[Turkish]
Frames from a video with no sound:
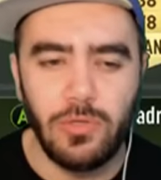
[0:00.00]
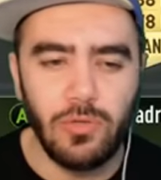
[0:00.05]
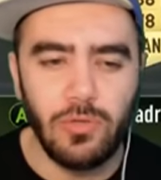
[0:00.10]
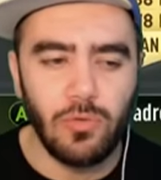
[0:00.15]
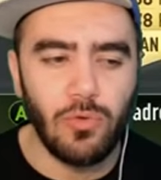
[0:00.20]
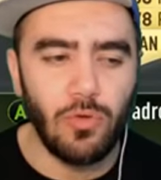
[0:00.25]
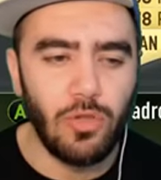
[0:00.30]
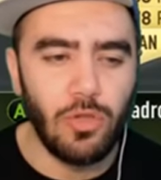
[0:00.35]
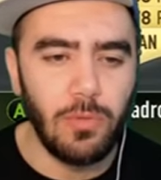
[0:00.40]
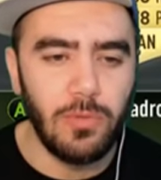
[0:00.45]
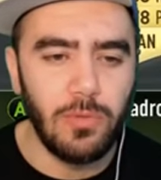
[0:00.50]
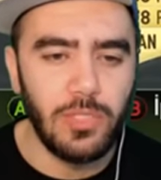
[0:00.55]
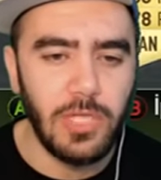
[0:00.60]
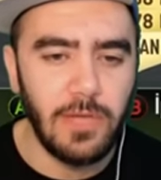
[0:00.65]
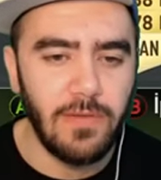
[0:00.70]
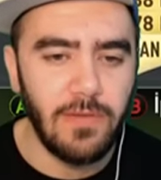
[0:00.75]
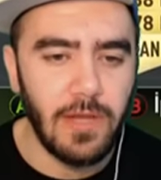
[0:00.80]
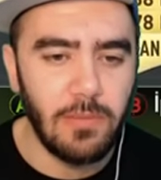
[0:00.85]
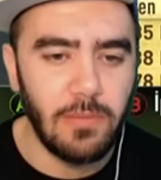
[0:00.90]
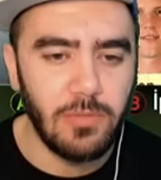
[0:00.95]
Çok kötü bir
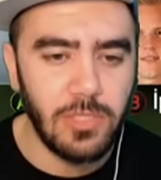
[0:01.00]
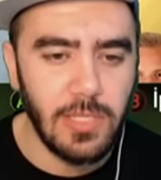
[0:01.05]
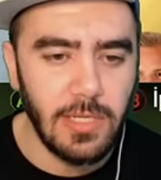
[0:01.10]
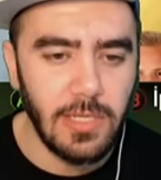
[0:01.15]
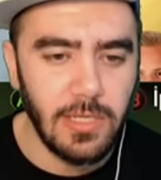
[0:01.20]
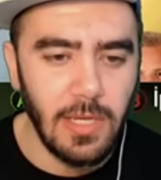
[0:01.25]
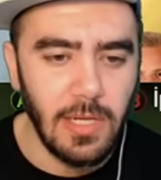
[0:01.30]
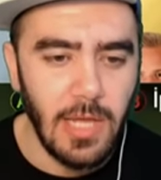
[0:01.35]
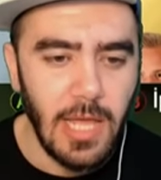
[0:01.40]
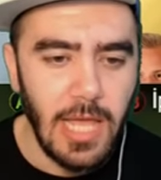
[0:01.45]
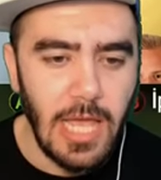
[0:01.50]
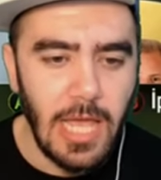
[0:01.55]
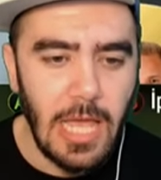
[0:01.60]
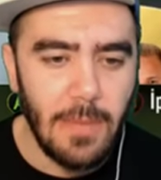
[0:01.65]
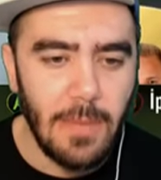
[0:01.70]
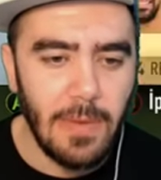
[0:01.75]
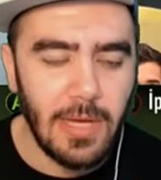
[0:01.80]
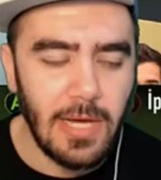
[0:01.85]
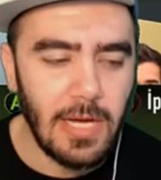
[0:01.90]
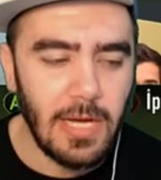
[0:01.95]
şey vermişler.
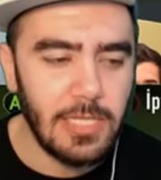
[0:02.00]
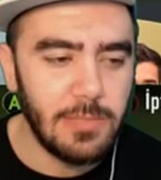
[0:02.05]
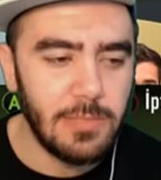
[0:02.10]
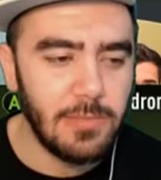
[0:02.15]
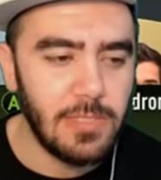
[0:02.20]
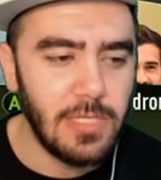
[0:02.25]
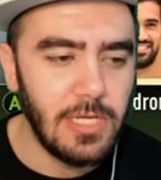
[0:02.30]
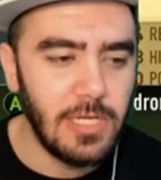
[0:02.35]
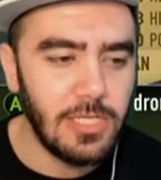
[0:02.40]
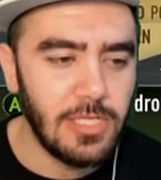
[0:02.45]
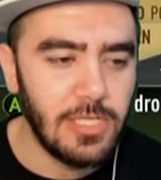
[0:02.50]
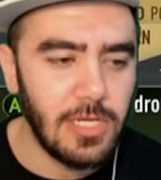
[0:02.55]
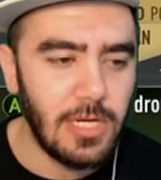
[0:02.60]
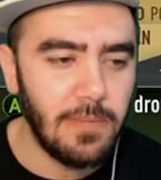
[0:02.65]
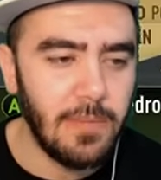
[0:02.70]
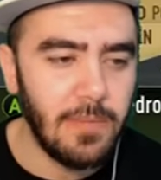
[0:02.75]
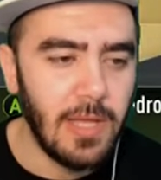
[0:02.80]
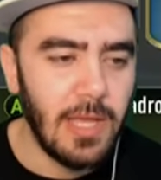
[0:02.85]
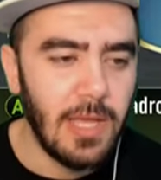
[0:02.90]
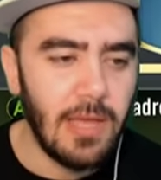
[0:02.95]
Hemen kalecimizi
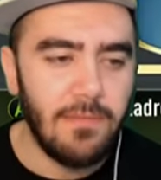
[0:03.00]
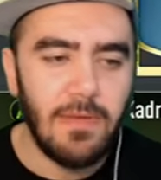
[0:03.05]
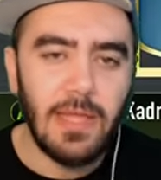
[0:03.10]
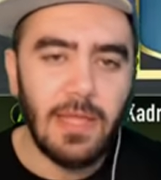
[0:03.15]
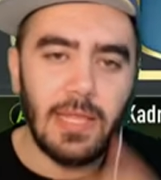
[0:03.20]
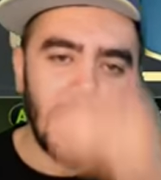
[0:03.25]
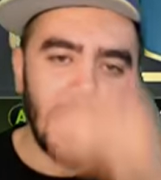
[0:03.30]
değiştirelim ve